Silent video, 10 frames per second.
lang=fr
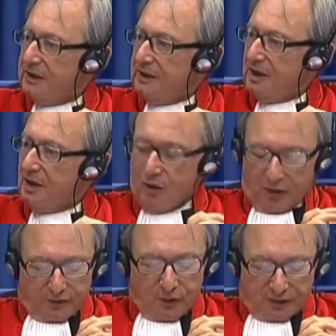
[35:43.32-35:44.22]

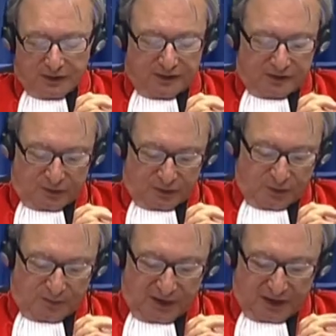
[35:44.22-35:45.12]
cela
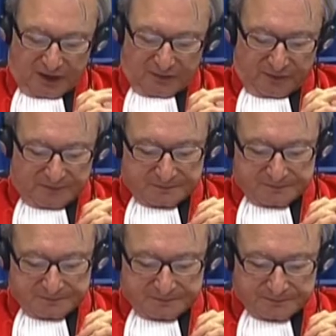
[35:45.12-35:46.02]
soit fait
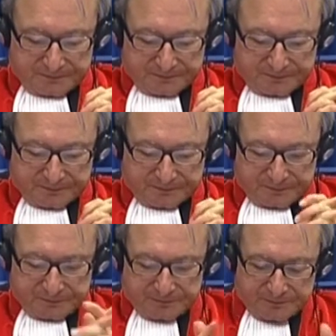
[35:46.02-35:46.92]
ou
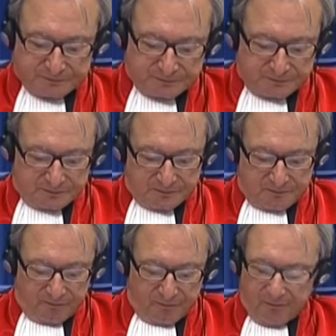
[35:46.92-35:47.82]

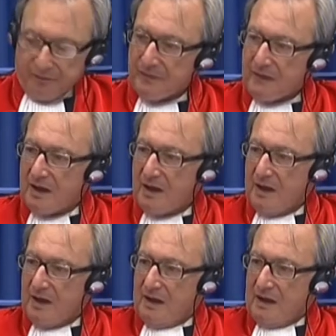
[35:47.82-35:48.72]
euh,
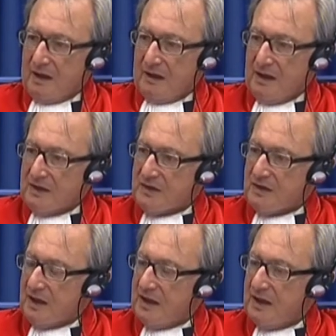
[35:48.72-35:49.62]
exercé par la Chambre
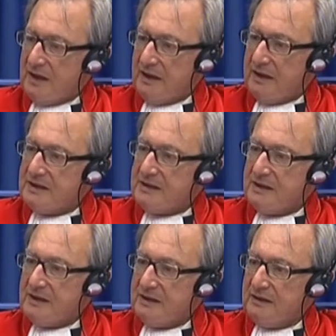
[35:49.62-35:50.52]
de première
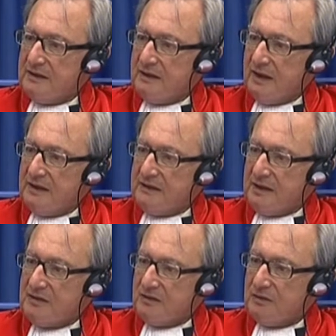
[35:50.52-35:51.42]
instance et cela se
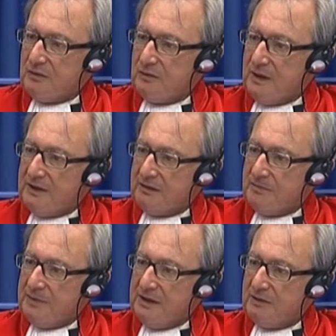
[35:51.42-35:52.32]
passe
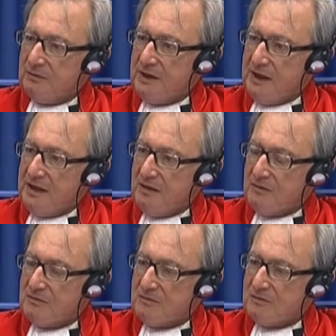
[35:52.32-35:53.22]
de façon
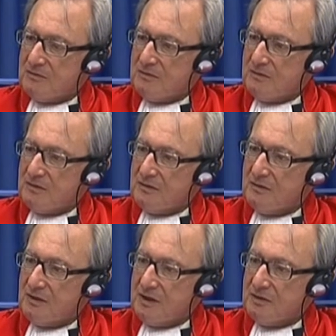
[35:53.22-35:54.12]
à ce que
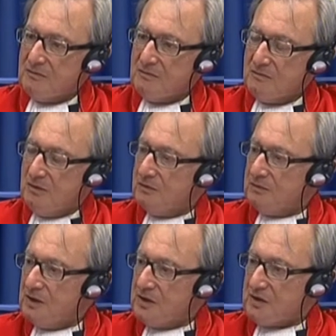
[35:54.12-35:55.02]
cette Chambre de
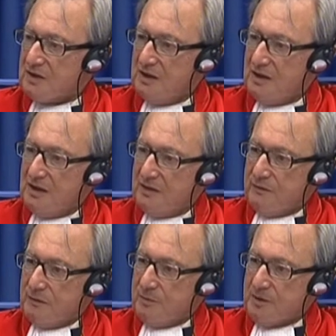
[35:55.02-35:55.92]
première
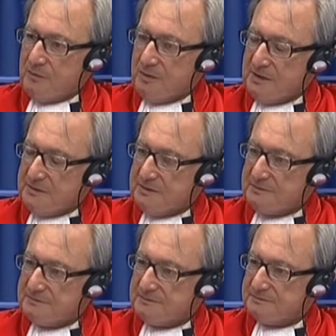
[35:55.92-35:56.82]
instance se
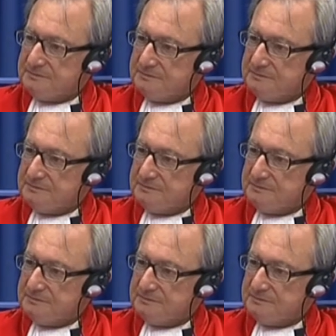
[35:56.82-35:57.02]
prononce